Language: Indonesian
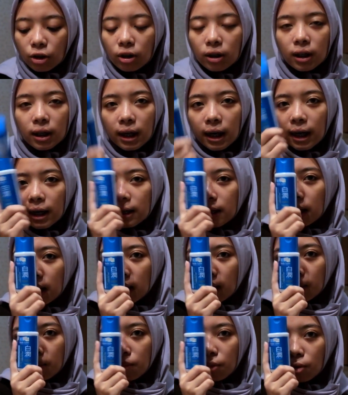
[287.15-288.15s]
toner yang ada
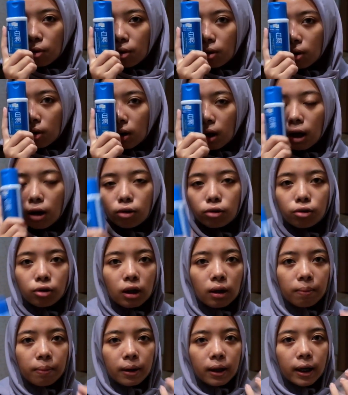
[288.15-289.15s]
labu aku
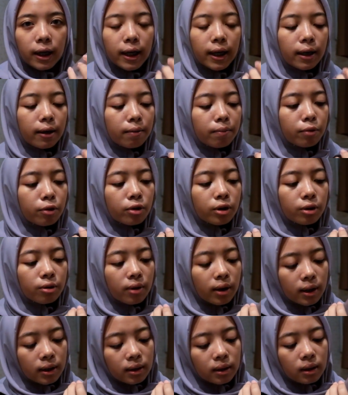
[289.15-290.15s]
juga pakai yang beauty
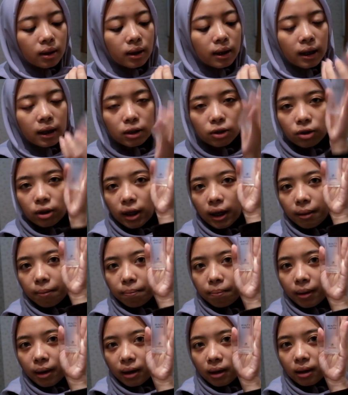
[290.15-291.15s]
water yang sun
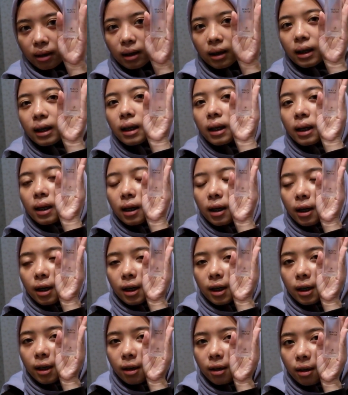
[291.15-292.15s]
and park
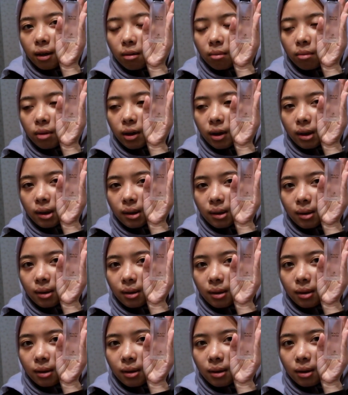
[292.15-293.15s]
ini enak
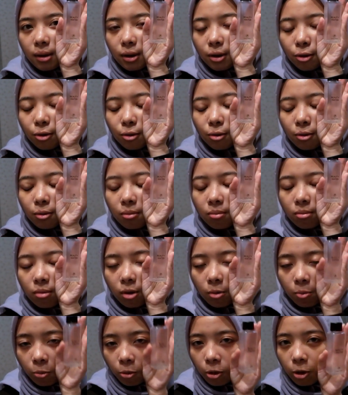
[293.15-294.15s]
banget
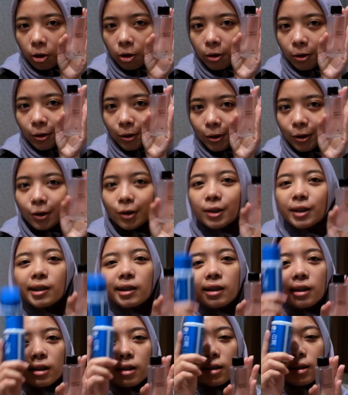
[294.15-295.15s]
cuma mahal
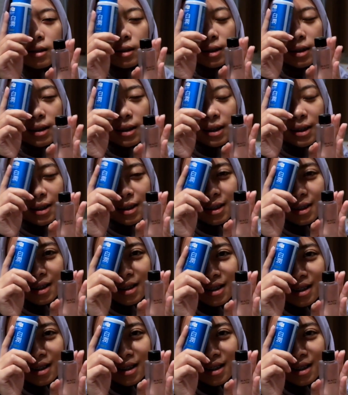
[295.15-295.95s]
jadi kita ganti